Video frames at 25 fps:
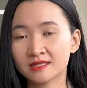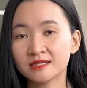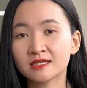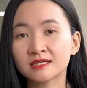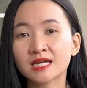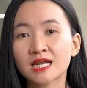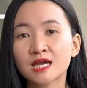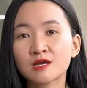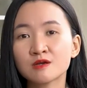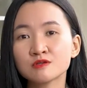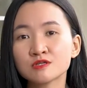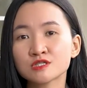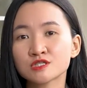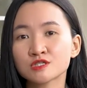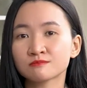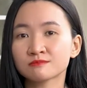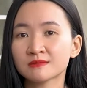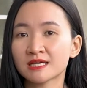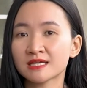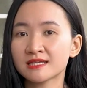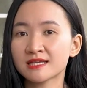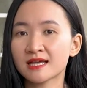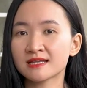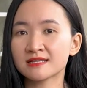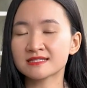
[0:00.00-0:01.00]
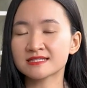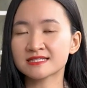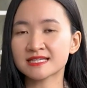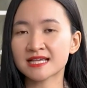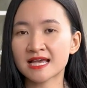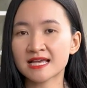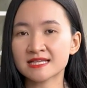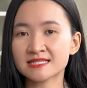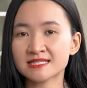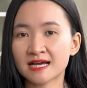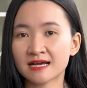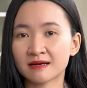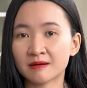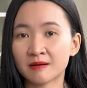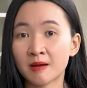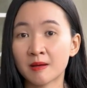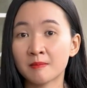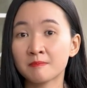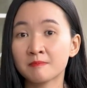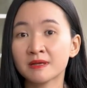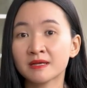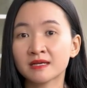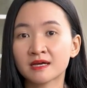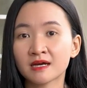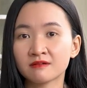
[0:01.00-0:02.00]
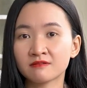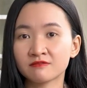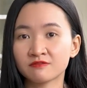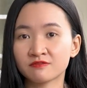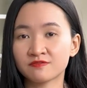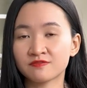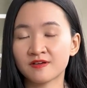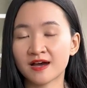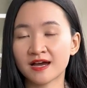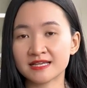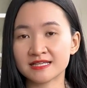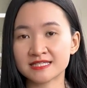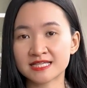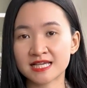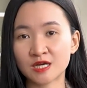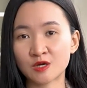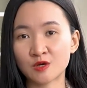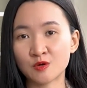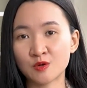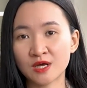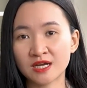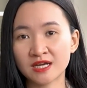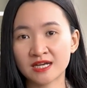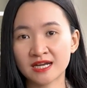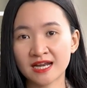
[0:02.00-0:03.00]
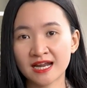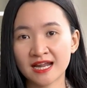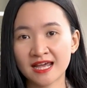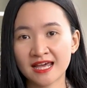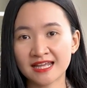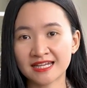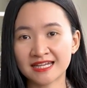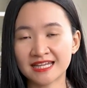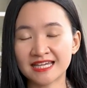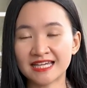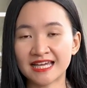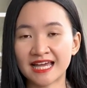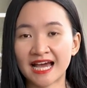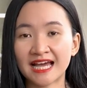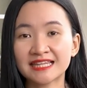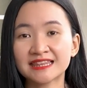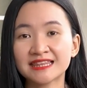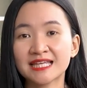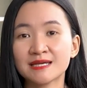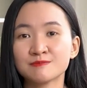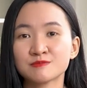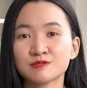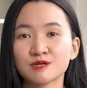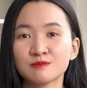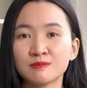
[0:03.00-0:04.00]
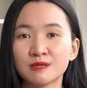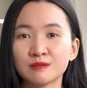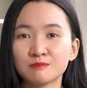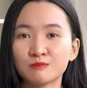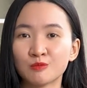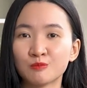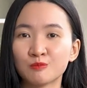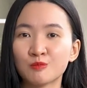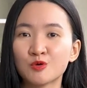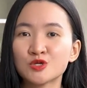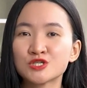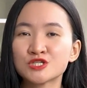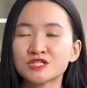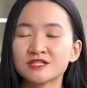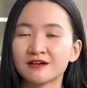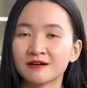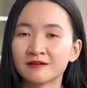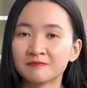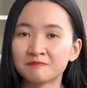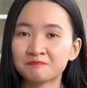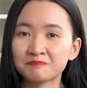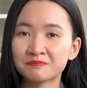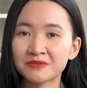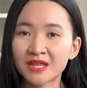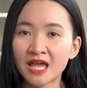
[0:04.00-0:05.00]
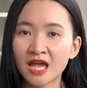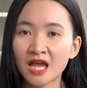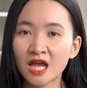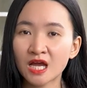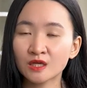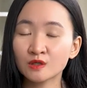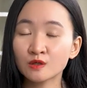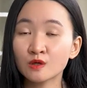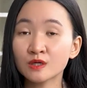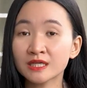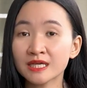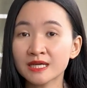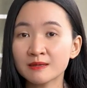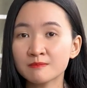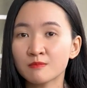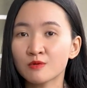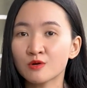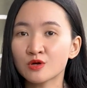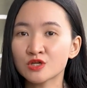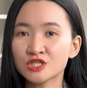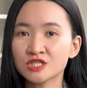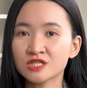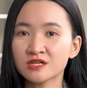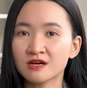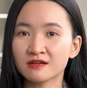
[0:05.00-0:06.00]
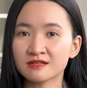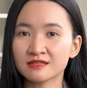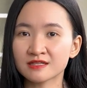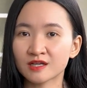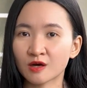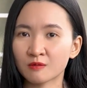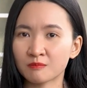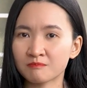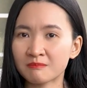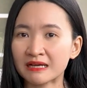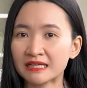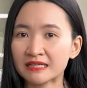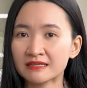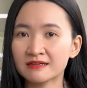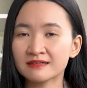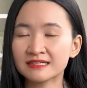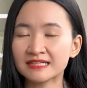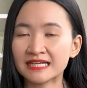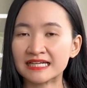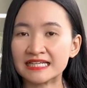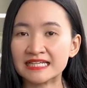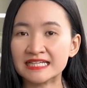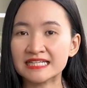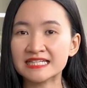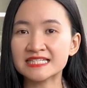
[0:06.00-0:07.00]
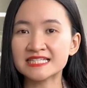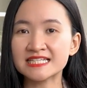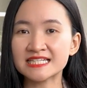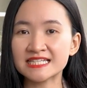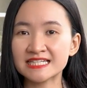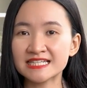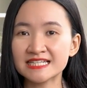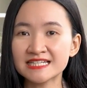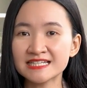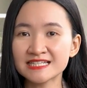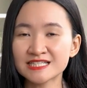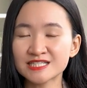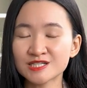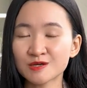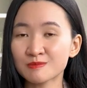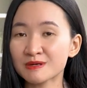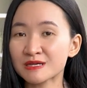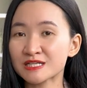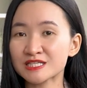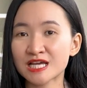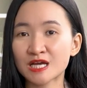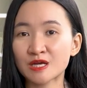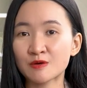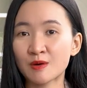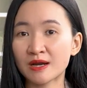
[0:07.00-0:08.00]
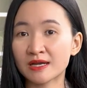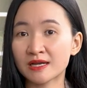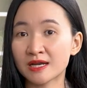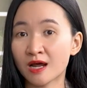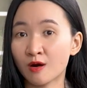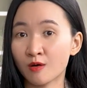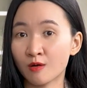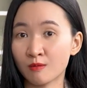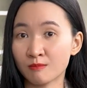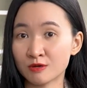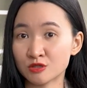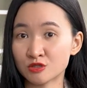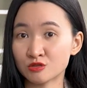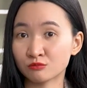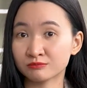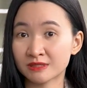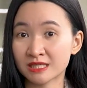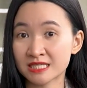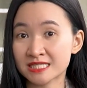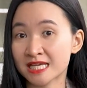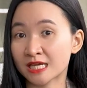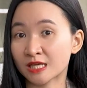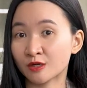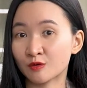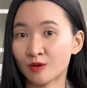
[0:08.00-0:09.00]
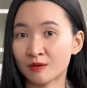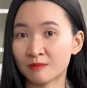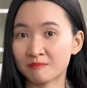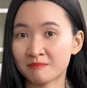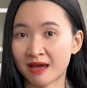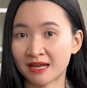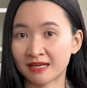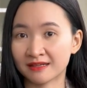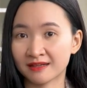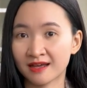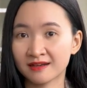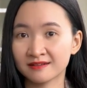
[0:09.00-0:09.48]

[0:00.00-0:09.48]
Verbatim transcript: nhưng nếu như chúng ta nhận ra rằng mình cần phải rèn luyện thì hãy tìm cho mình một môi trường đôi khi môi trường còn mạnh hơn cái ý chí trong cái giai đoạn đầu mà chúng ta rèn luyện bản